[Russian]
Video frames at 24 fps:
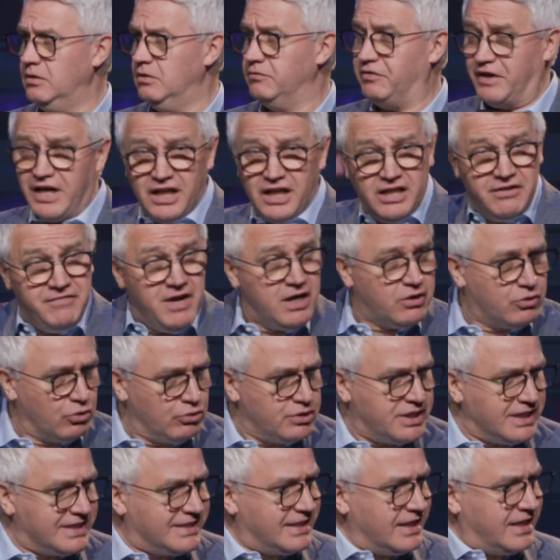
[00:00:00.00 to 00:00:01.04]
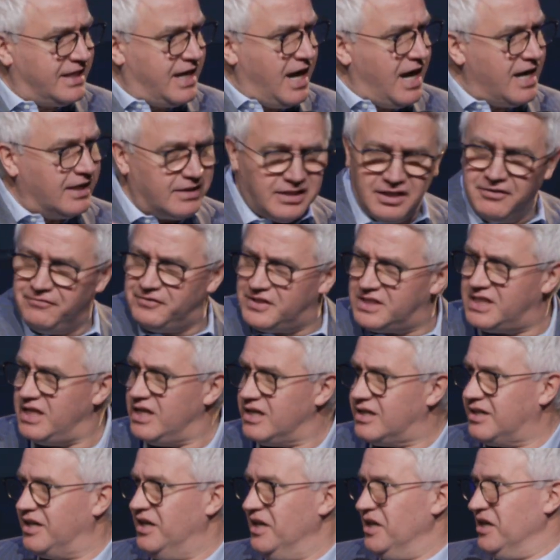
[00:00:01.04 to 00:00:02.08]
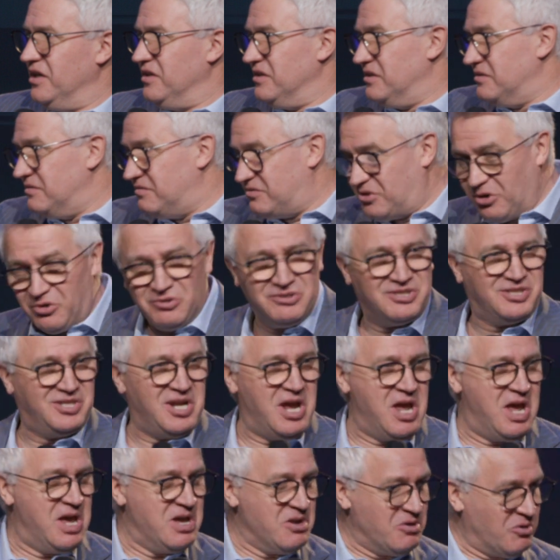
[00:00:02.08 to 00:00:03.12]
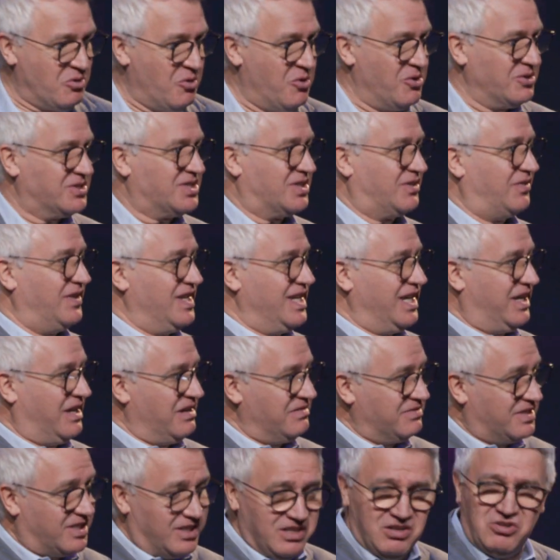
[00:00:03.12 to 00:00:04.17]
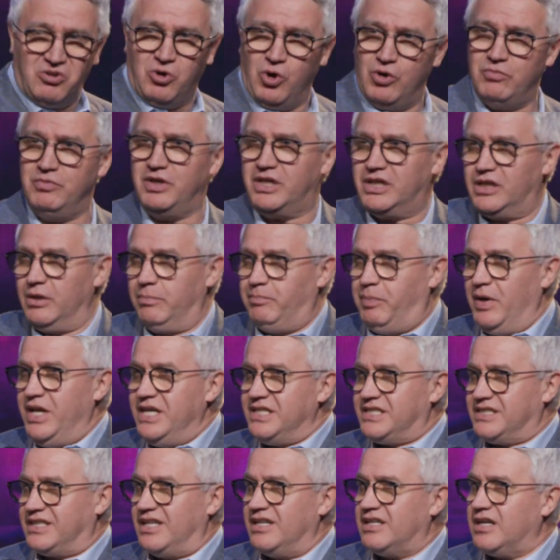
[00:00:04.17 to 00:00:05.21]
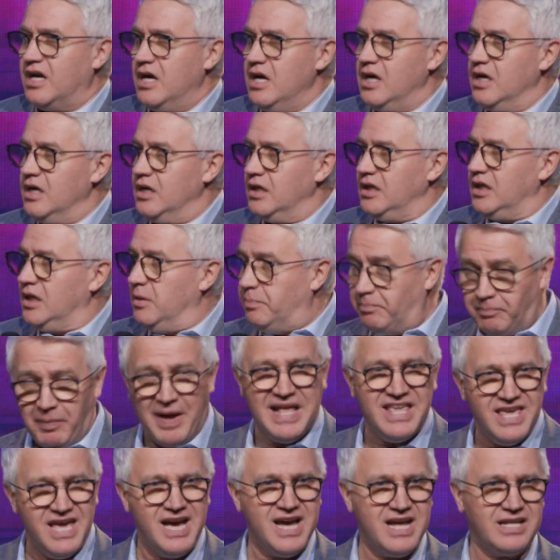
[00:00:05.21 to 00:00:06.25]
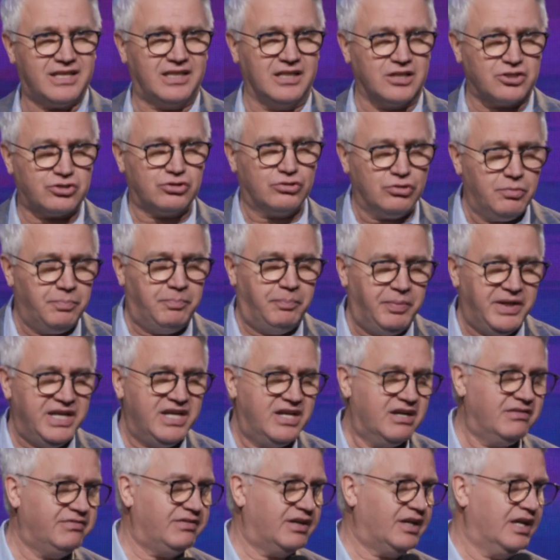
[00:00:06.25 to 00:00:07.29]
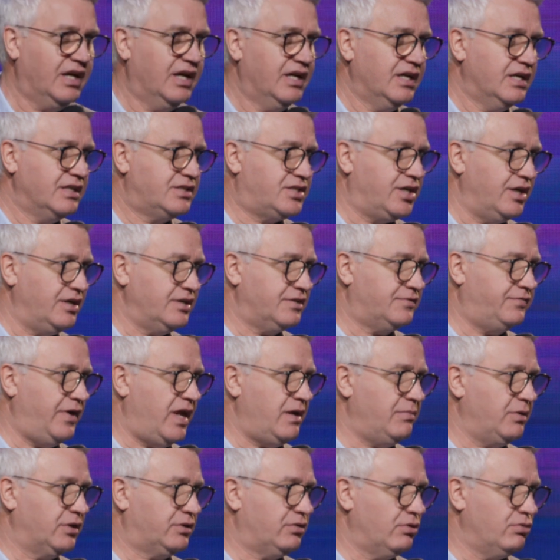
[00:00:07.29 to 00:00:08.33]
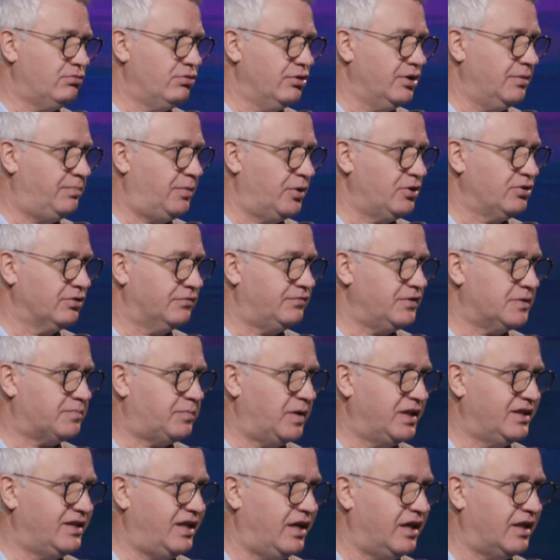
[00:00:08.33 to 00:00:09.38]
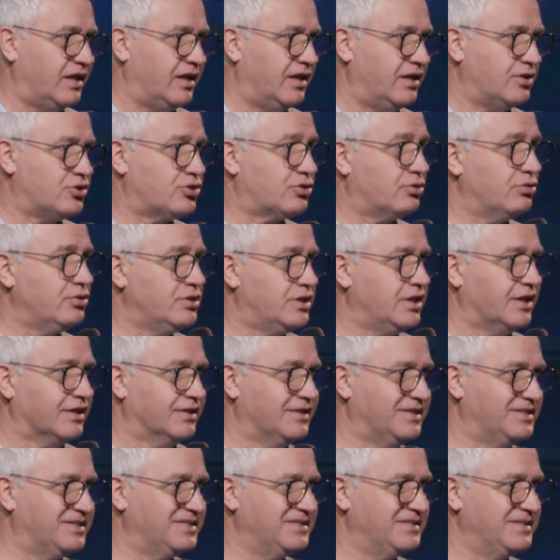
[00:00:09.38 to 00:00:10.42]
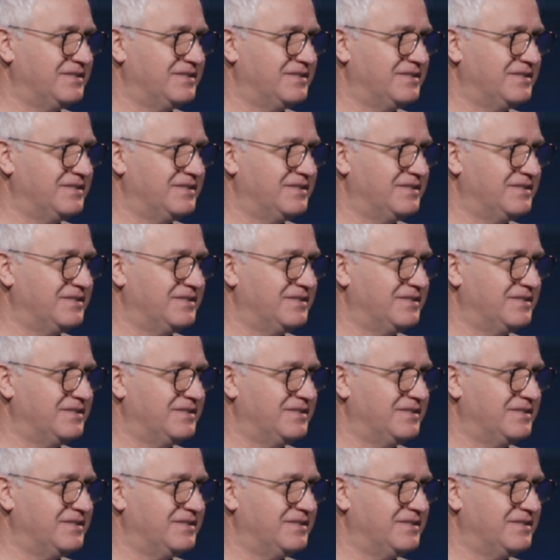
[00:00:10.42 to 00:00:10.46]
В голове крутятся кадры всех друзей, родственников, знакомых и близких. И понятно, что приговор через время другое придет в исполнение. что делать?